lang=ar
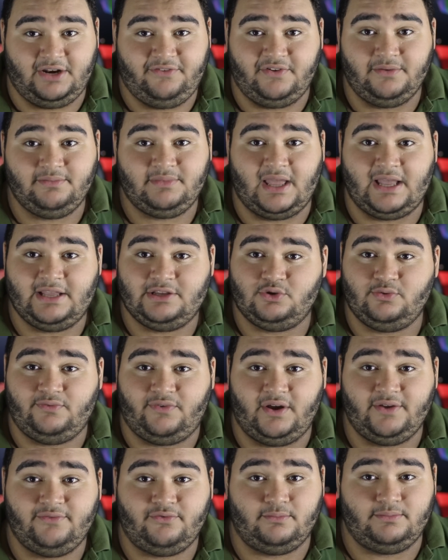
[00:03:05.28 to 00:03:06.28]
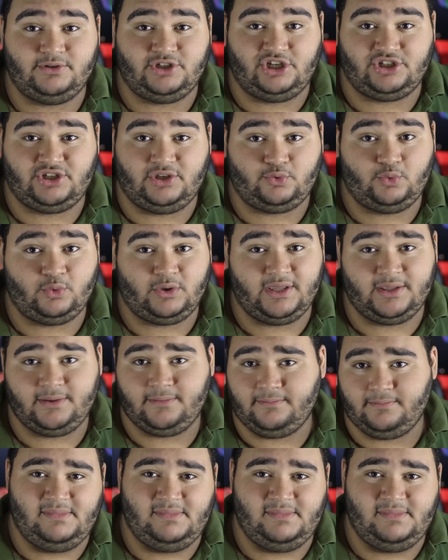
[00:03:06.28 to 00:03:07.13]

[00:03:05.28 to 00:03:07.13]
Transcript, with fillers: عارف امتى هنشوف ايفون بشاشة 2K